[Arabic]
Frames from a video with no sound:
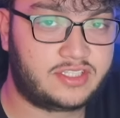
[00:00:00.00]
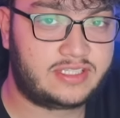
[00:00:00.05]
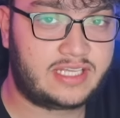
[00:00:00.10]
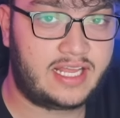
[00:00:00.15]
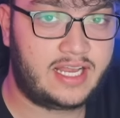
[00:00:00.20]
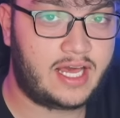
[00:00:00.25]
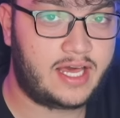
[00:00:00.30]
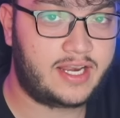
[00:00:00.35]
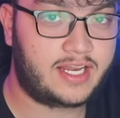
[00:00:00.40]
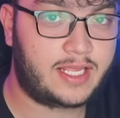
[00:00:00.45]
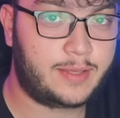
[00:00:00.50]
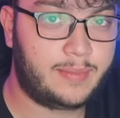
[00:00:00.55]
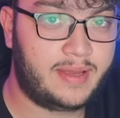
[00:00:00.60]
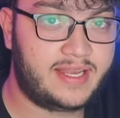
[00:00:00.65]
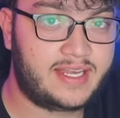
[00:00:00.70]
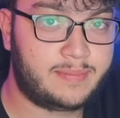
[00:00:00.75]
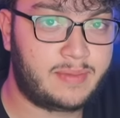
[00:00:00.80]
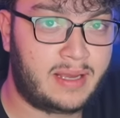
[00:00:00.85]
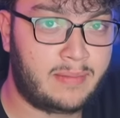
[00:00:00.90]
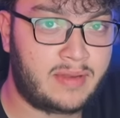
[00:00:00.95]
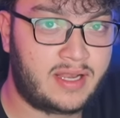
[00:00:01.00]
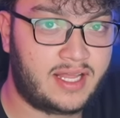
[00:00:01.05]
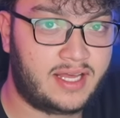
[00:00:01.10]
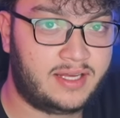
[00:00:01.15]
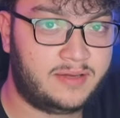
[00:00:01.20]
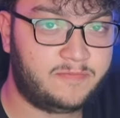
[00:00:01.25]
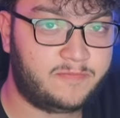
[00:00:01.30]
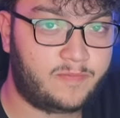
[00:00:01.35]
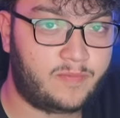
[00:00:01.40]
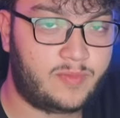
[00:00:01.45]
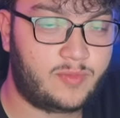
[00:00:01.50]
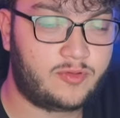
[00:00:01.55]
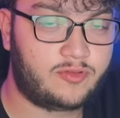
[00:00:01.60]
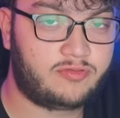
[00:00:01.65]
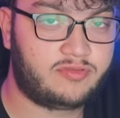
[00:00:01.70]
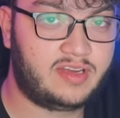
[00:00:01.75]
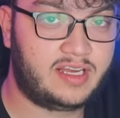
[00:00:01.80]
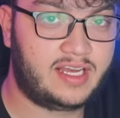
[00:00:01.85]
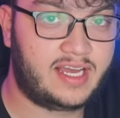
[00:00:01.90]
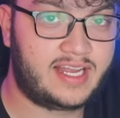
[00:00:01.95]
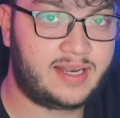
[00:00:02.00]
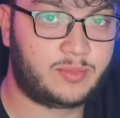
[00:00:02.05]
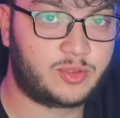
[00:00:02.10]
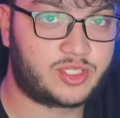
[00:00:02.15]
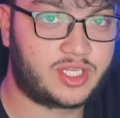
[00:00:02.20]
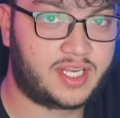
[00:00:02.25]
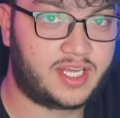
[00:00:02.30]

انا ضد هاي الحركه مع اني بعملها فانا